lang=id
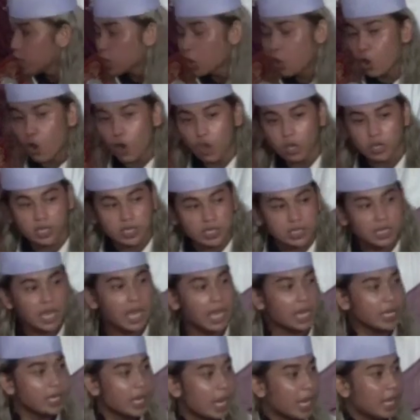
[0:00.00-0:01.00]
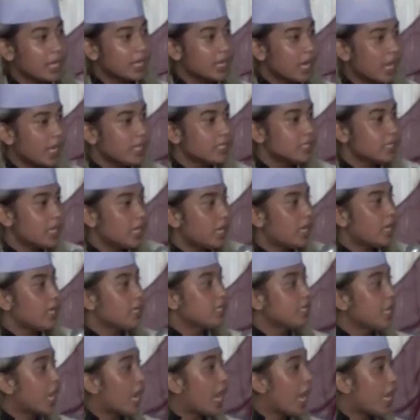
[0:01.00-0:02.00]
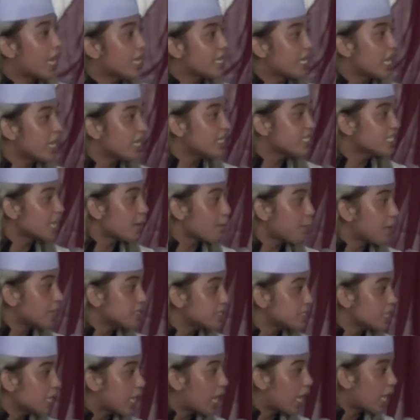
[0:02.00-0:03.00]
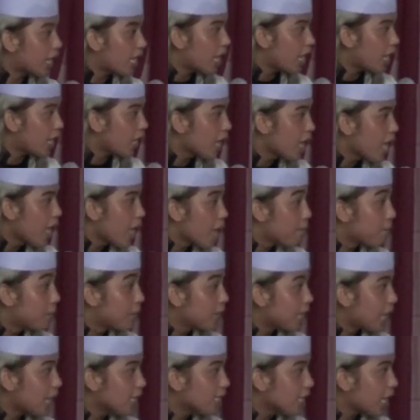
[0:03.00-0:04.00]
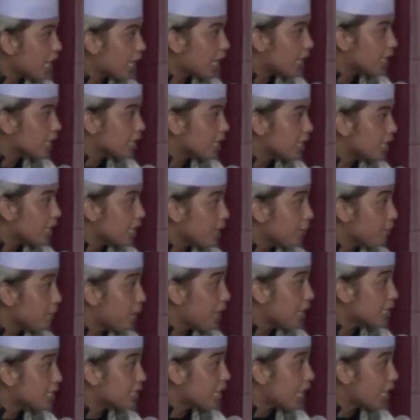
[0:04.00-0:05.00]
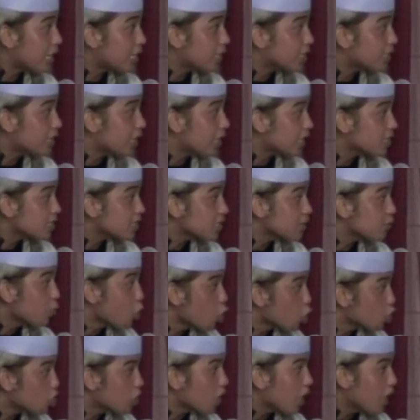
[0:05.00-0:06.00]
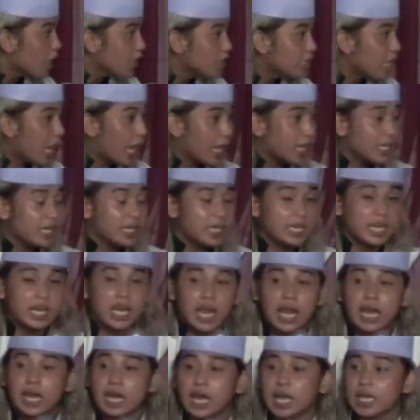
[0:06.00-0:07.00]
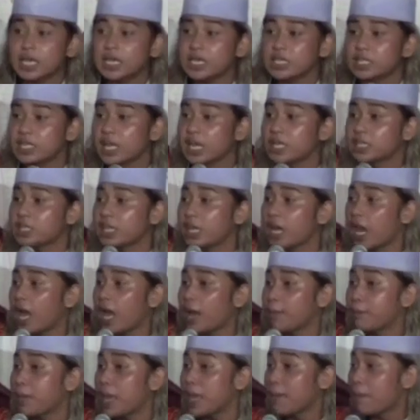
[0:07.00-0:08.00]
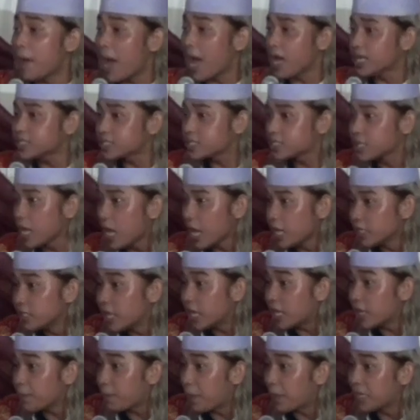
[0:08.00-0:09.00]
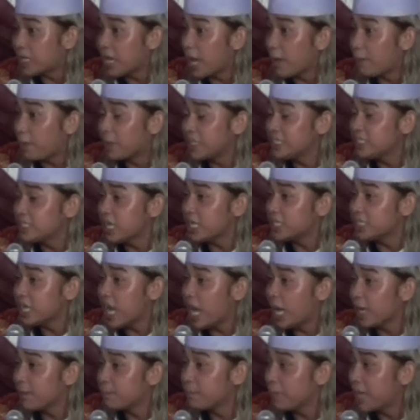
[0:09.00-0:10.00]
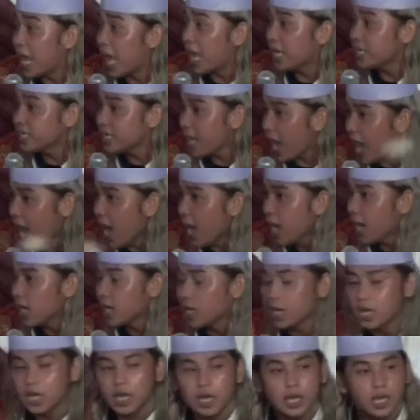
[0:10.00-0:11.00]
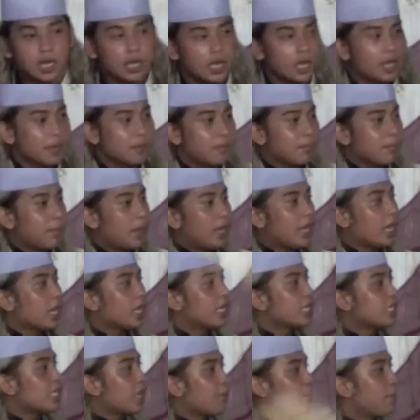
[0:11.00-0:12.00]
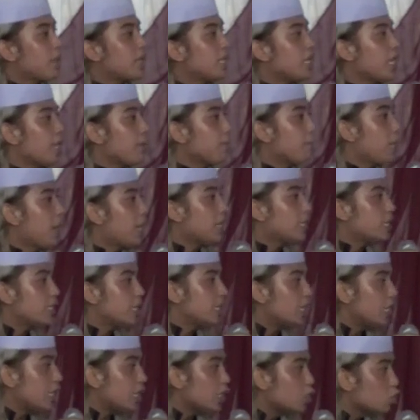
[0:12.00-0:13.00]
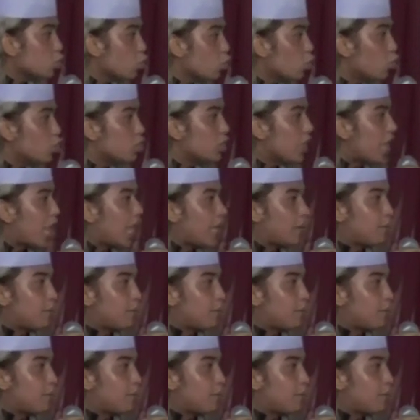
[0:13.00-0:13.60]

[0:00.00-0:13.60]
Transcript: Kok kita enak-enaknya yang ada di zaman sekarang merayakan kenikmatan tersebut, yakni negara kita telah bebas daripada penjajahan Belanda malah kita menikmati itu dengan